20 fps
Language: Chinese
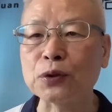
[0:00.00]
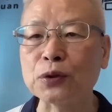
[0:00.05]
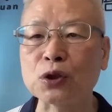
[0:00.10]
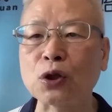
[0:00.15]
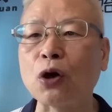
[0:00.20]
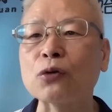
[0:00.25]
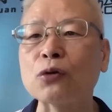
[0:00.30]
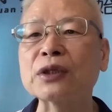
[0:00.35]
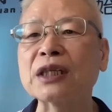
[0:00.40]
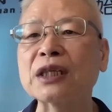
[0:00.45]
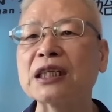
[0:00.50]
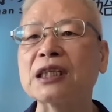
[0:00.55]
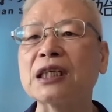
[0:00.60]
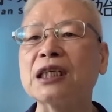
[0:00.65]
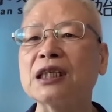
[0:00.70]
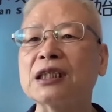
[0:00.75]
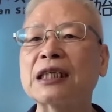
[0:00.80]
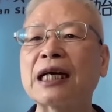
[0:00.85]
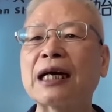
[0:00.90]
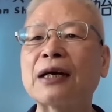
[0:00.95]
不同的
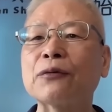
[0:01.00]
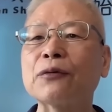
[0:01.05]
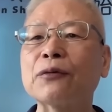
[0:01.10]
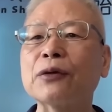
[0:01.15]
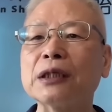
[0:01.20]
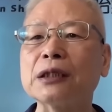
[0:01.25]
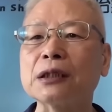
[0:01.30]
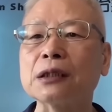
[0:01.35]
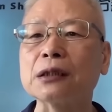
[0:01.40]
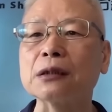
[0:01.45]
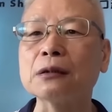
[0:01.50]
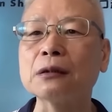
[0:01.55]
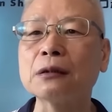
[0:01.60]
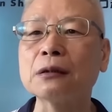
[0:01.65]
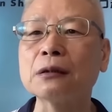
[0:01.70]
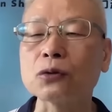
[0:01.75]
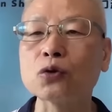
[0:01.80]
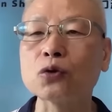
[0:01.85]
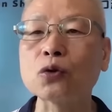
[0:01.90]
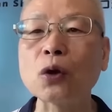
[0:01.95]
体相位置，
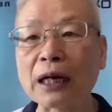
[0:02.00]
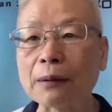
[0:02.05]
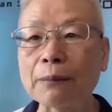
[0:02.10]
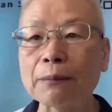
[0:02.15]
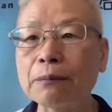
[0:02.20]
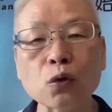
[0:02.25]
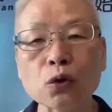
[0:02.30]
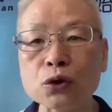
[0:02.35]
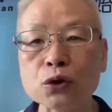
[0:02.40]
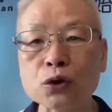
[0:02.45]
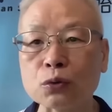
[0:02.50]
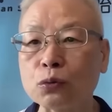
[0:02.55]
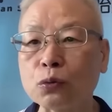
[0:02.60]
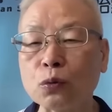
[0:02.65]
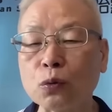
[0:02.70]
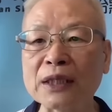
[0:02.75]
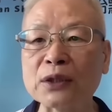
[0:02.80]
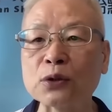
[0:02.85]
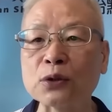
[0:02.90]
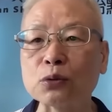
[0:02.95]
状多属
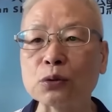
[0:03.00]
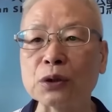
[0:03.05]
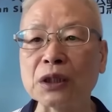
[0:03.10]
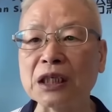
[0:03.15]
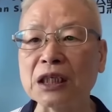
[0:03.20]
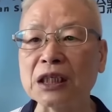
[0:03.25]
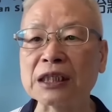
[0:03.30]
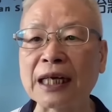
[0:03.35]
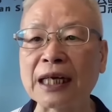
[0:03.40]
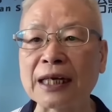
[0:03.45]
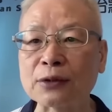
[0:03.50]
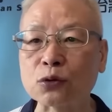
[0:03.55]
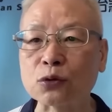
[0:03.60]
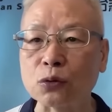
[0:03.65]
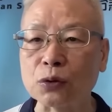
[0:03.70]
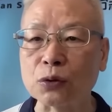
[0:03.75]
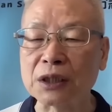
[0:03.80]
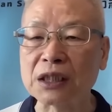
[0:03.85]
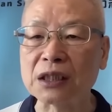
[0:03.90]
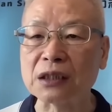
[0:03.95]
患处体相
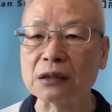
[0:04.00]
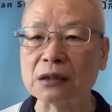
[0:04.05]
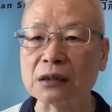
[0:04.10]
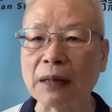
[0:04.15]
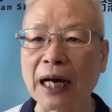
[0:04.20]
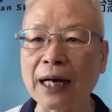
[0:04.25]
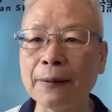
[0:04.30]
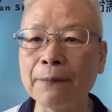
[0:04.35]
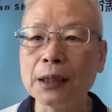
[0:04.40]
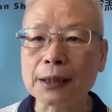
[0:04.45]
所致嘛？